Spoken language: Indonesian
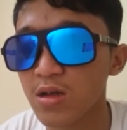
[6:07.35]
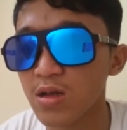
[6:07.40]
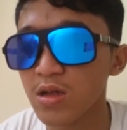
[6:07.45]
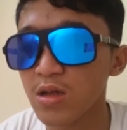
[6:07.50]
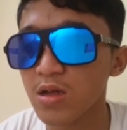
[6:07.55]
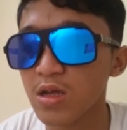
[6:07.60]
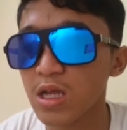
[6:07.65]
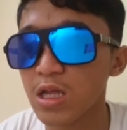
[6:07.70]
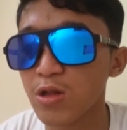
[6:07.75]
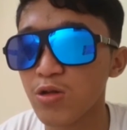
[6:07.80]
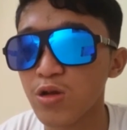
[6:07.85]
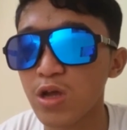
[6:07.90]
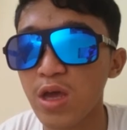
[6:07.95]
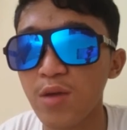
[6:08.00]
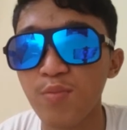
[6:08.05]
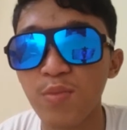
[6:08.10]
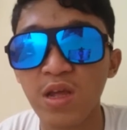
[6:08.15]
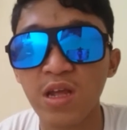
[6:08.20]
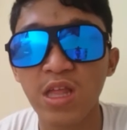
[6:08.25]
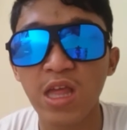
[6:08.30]
itu
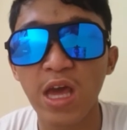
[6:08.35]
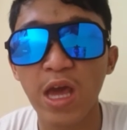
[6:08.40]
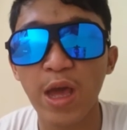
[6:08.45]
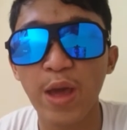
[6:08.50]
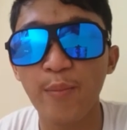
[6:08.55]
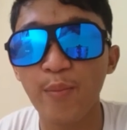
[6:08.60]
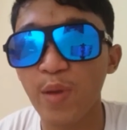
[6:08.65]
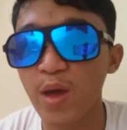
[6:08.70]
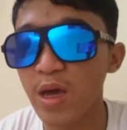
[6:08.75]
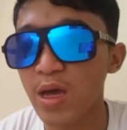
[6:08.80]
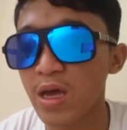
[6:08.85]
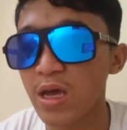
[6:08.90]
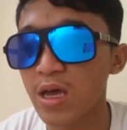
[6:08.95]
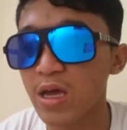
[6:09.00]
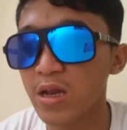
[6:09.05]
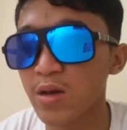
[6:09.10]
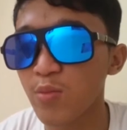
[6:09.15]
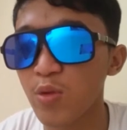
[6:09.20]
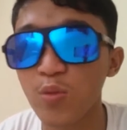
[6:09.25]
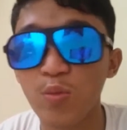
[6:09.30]
gamingnya ML
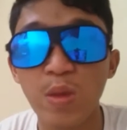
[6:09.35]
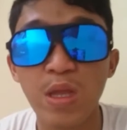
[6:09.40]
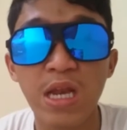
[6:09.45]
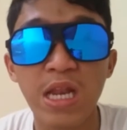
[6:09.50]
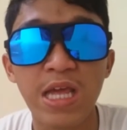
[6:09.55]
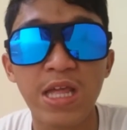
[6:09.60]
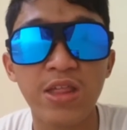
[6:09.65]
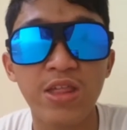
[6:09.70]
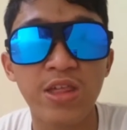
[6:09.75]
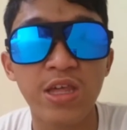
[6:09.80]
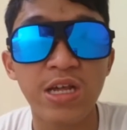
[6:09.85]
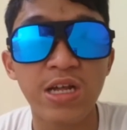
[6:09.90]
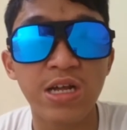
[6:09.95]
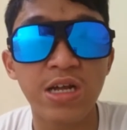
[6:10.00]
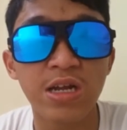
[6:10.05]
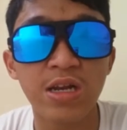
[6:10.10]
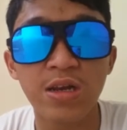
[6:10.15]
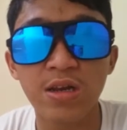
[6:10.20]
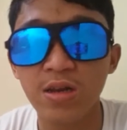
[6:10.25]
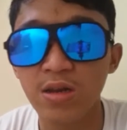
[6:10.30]
Mobile Legend
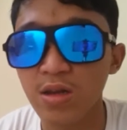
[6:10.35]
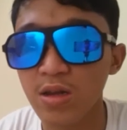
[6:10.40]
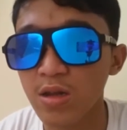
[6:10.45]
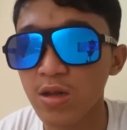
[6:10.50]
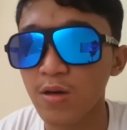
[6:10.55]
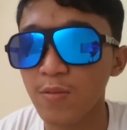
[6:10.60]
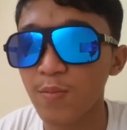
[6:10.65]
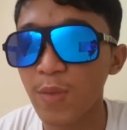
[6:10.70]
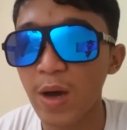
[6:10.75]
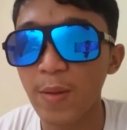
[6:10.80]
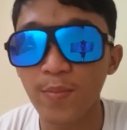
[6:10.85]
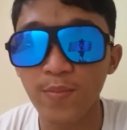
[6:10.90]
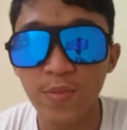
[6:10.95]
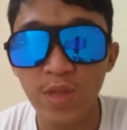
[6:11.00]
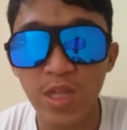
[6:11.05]
PUBG